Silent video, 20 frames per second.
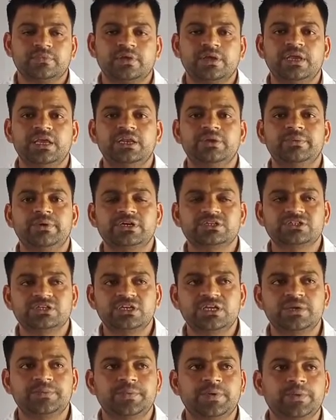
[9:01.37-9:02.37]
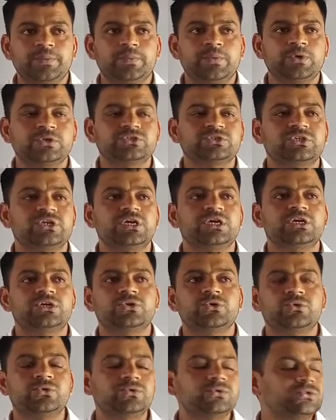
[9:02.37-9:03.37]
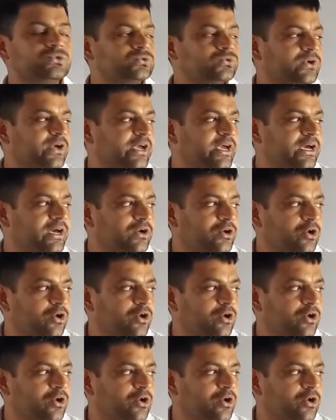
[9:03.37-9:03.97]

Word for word: इनवर्सली परपोर्सनल टू स्केयर